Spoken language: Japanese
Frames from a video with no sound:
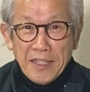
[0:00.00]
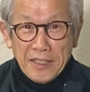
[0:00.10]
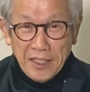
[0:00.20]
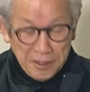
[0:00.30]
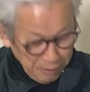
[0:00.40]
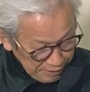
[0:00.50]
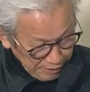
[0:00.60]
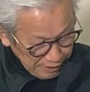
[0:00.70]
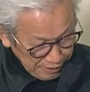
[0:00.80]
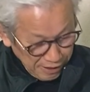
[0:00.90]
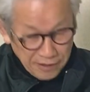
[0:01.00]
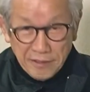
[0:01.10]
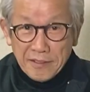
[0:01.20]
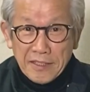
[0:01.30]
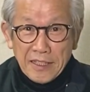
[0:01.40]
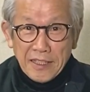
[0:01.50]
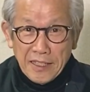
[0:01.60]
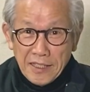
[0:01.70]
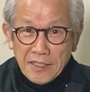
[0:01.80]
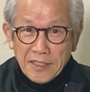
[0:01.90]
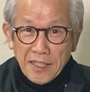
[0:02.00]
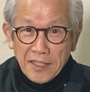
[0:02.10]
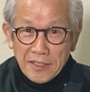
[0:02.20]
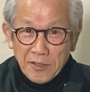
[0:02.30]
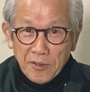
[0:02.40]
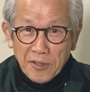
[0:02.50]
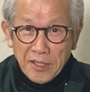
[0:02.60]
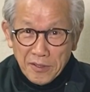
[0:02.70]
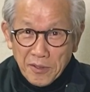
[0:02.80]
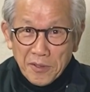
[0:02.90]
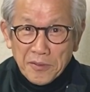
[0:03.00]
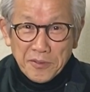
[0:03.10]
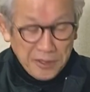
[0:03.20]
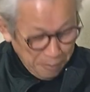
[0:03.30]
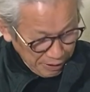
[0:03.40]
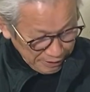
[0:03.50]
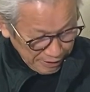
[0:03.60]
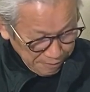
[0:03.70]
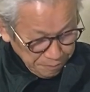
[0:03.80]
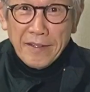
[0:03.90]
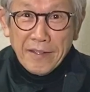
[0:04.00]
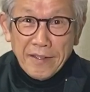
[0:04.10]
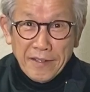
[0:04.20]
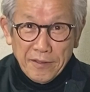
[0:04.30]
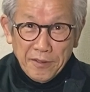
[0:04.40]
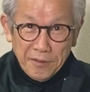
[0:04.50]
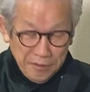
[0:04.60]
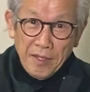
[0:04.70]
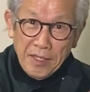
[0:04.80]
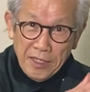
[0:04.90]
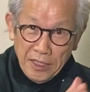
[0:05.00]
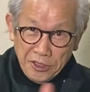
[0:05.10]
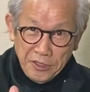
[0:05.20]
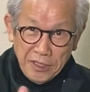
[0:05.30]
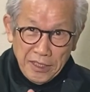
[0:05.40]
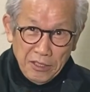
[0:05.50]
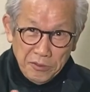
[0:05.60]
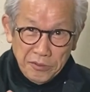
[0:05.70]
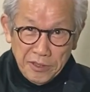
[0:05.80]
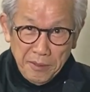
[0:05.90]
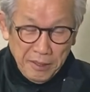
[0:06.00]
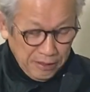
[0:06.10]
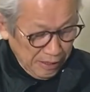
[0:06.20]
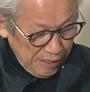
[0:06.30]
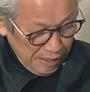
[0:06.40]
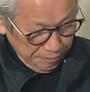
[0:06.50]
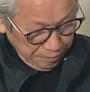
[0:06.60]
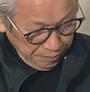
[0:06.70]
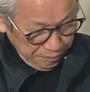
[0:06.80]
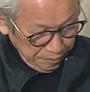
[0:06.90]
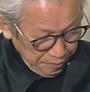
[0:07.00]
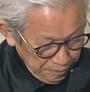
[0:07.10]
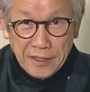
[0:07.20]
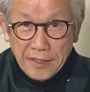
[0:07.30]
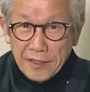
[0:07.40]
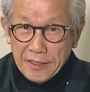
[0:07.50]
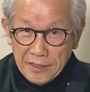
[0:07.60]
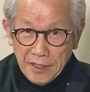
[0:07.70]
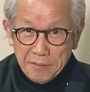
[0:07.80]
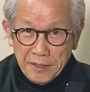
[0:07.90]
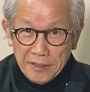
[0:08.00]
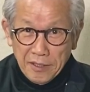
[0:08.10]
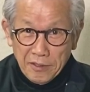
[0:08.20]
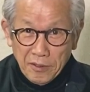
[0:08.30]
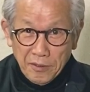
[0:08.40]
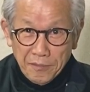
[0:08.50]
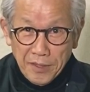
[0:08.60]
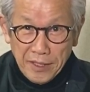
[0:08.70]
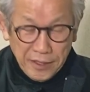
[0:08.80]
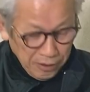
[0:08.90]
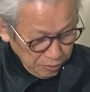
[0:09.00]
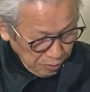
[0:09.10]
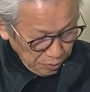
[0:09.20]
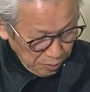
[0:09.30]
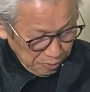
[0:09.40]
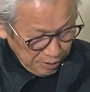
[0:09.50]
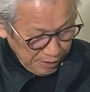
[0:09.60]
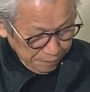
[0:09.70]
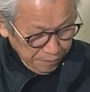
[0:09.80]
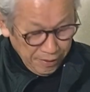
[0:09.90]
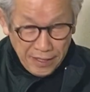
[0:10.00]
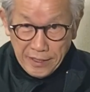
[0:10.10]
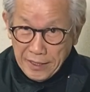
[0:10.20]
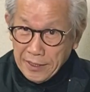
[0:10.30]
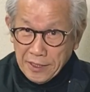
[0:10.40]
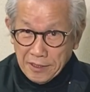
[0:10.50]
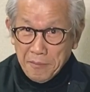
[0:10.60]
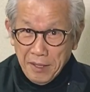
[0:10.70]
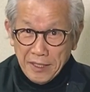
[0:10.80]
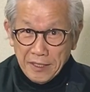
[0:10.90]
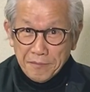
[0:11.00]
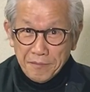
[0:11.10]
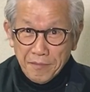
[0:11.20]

左バッターに対するインサイドへの攻め方。あの、一塁側を踏んでますから、左バッターの内角のゾーンはやや狭い。